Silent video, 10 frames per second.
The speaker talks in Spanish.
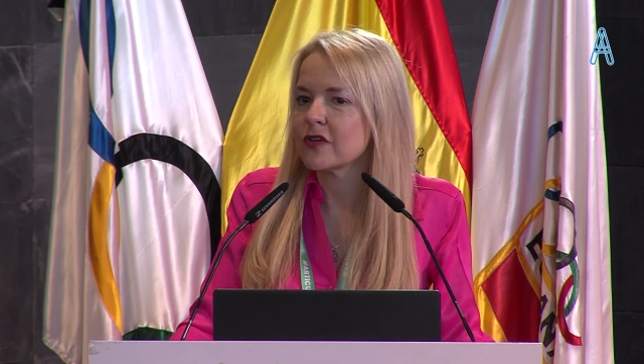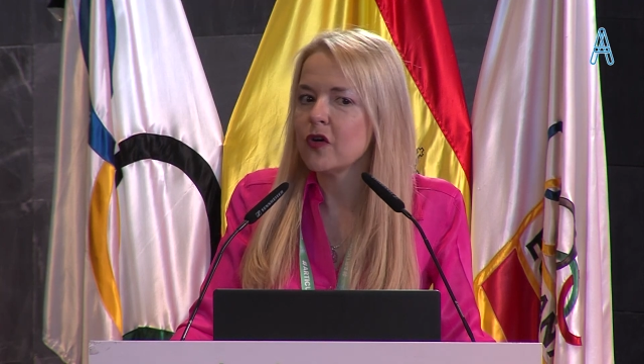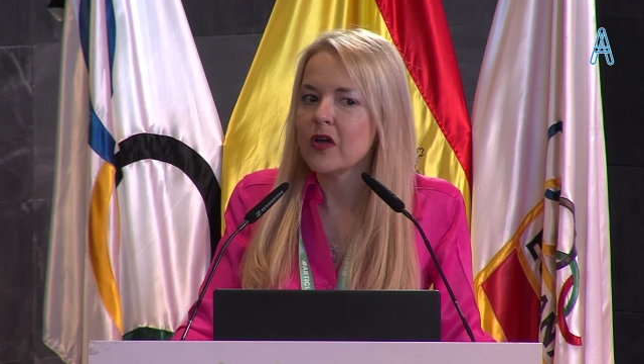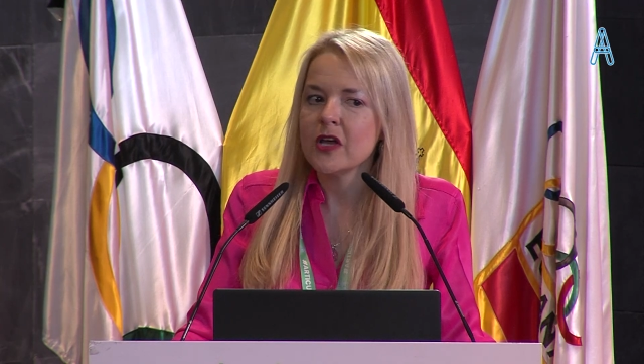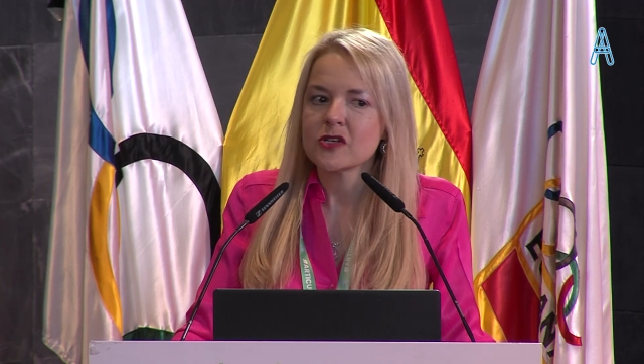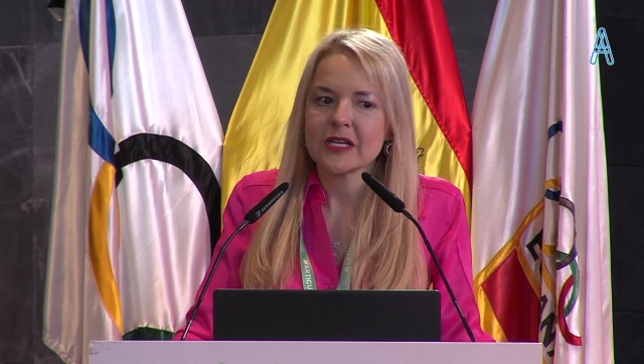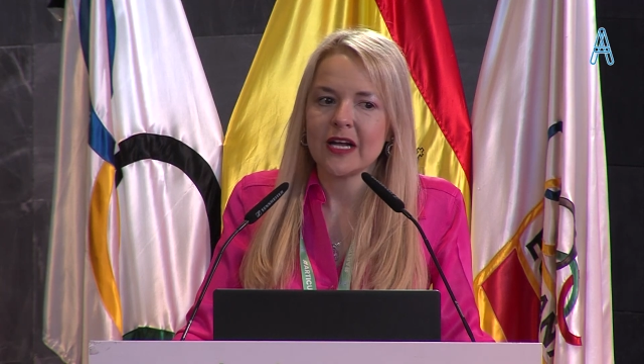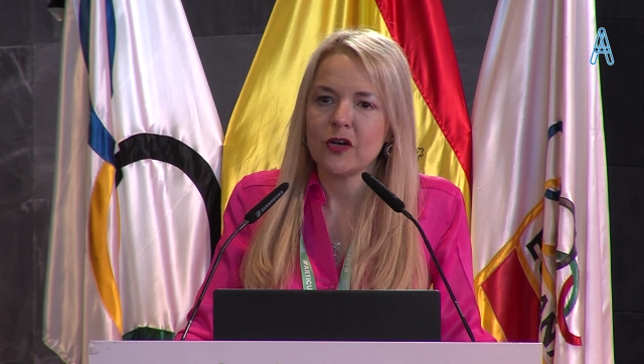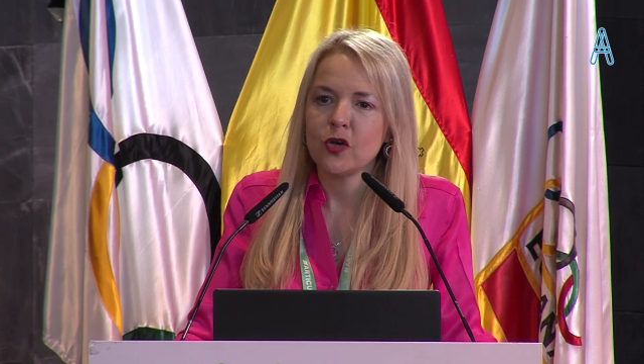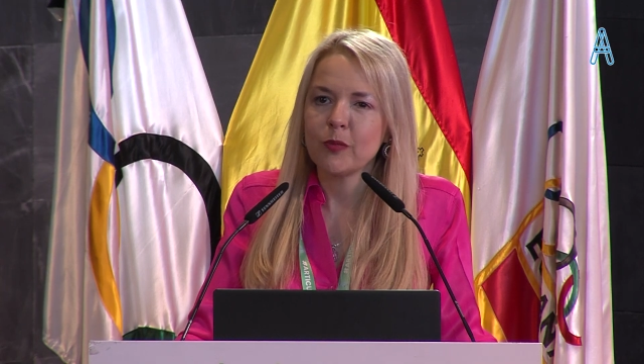O
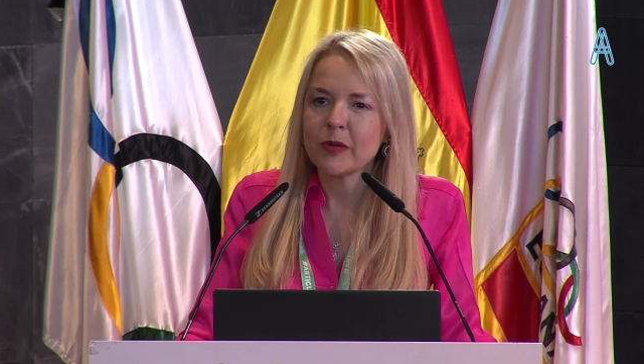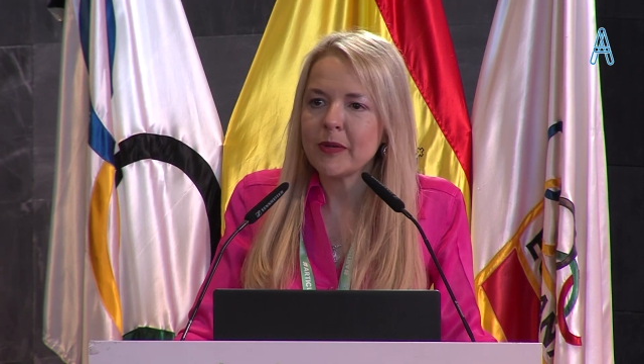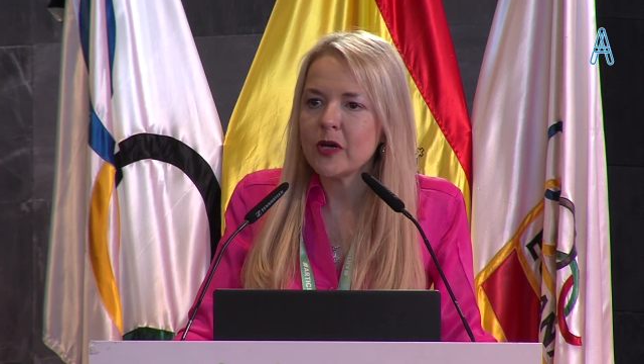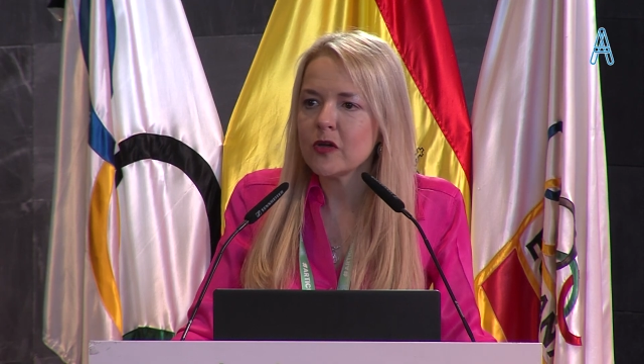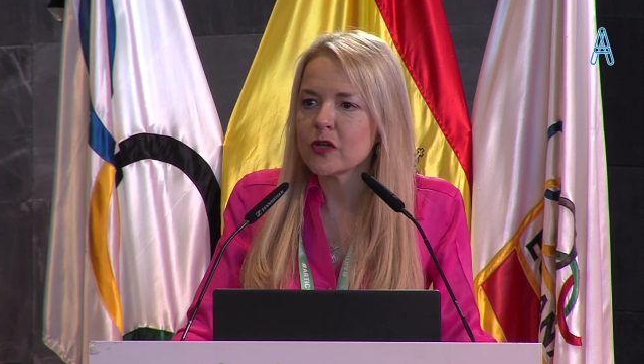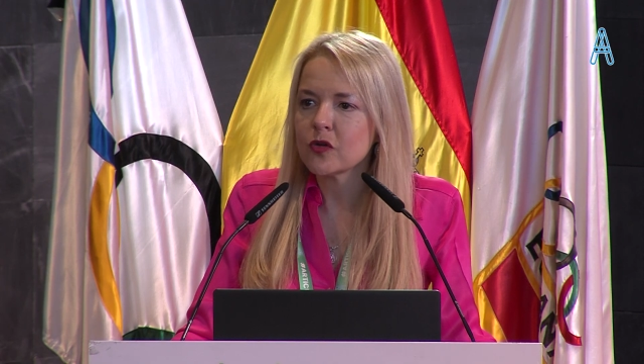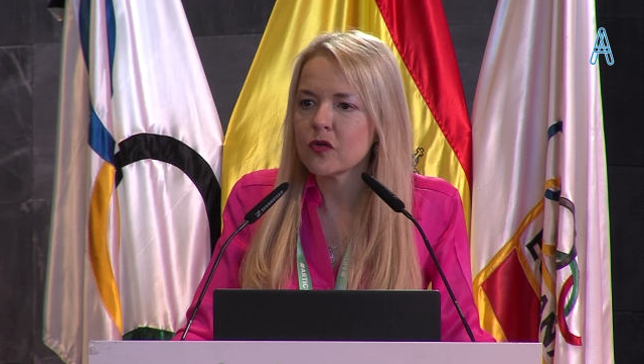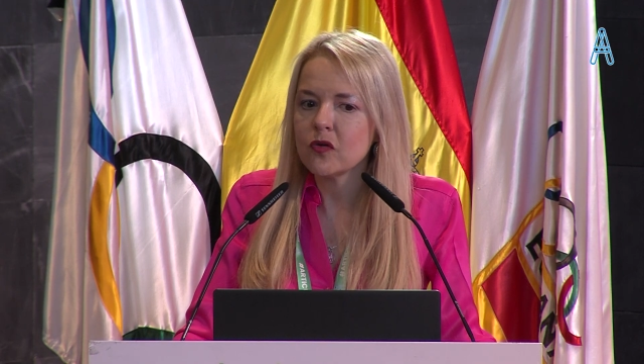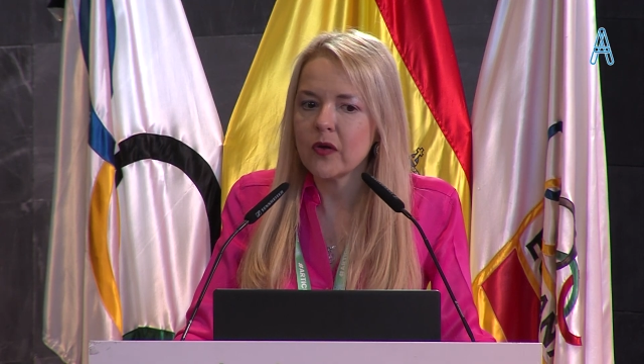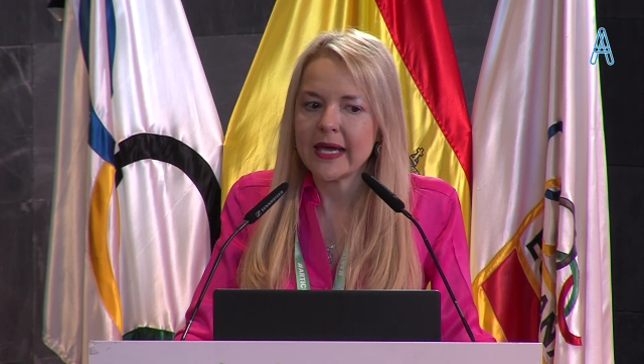sea, lo primero de
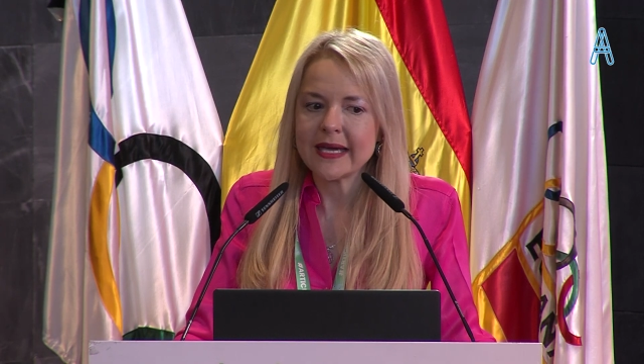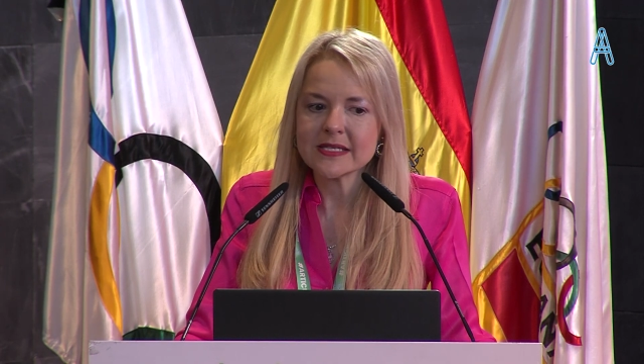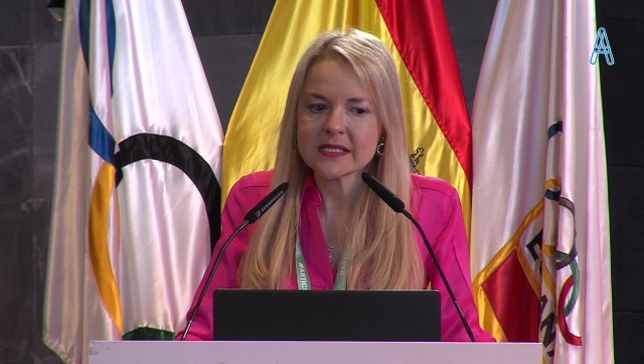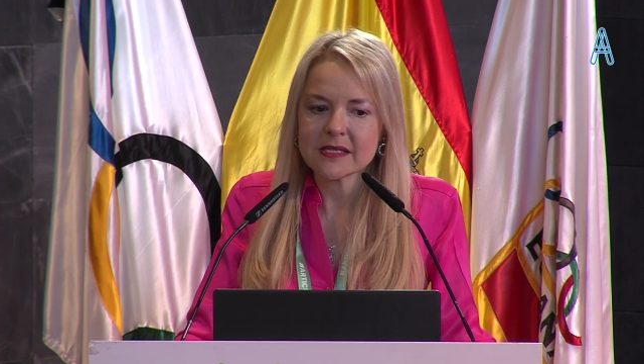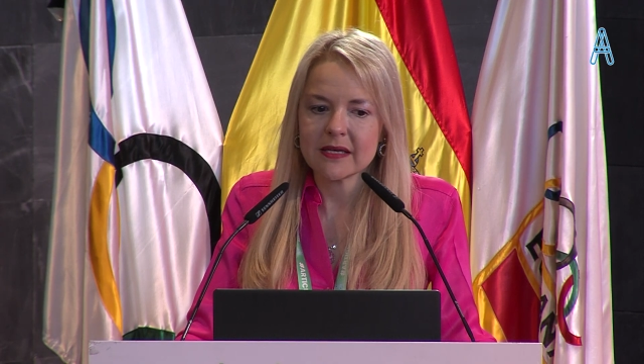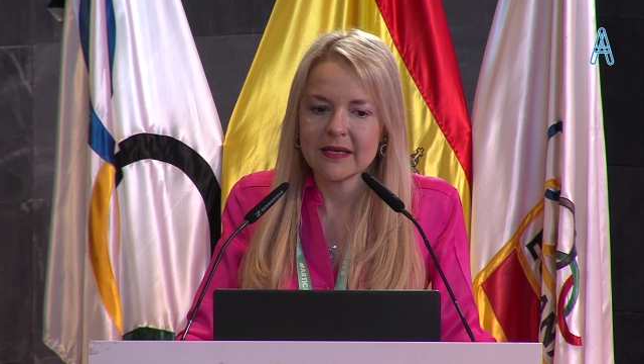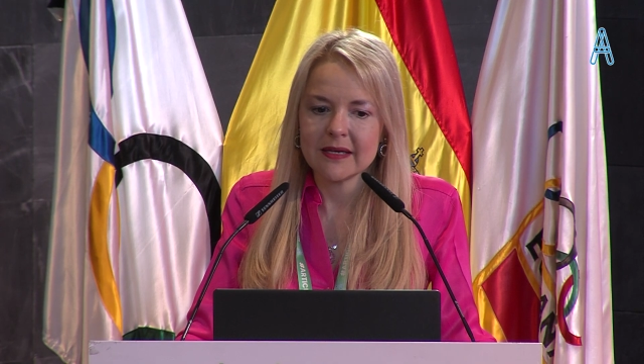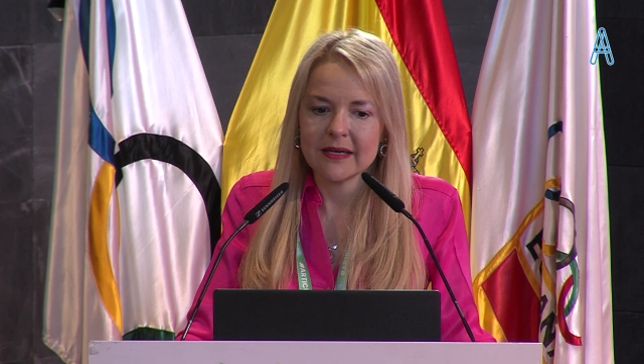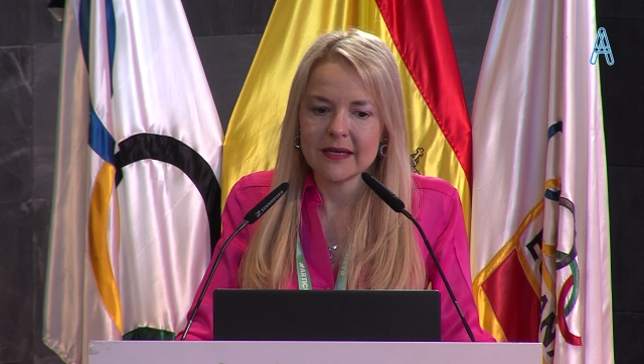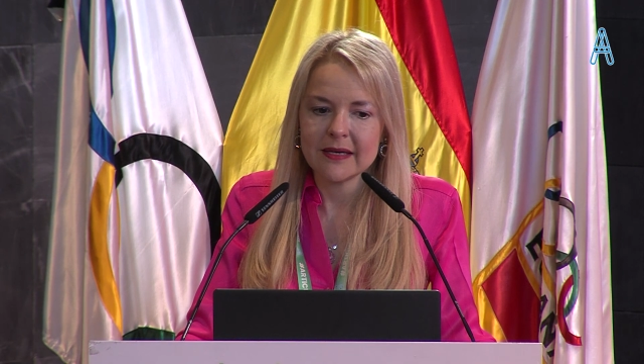todo es
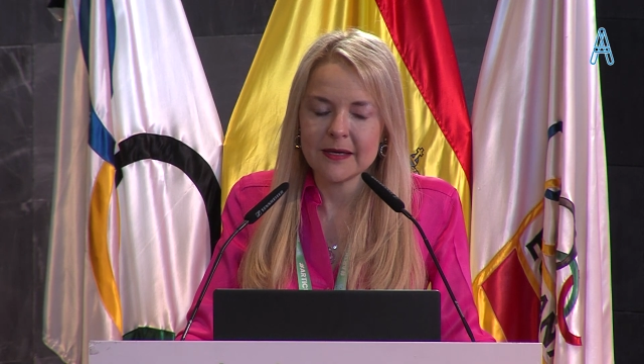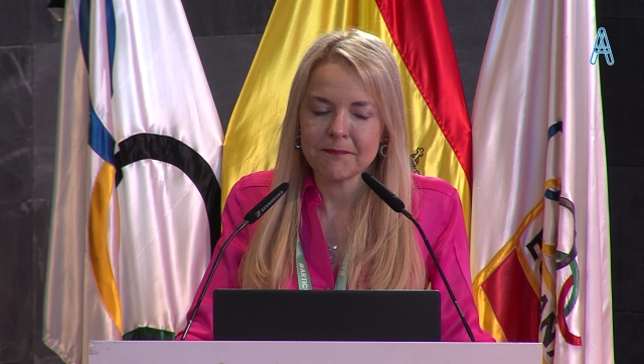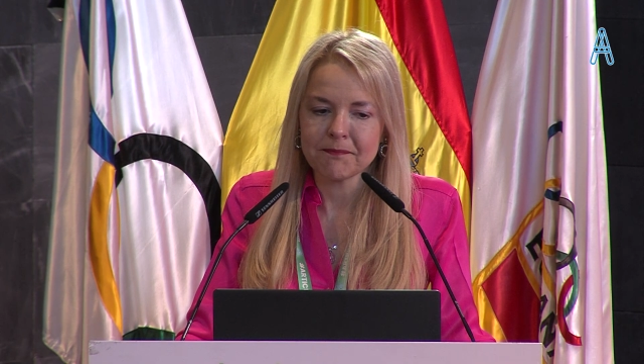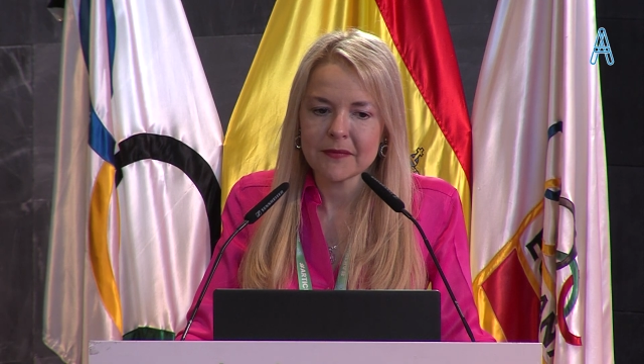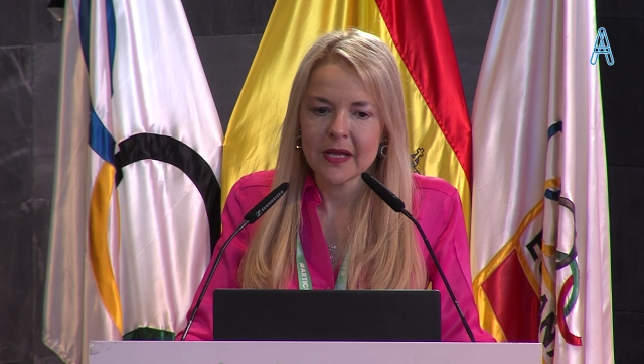eh,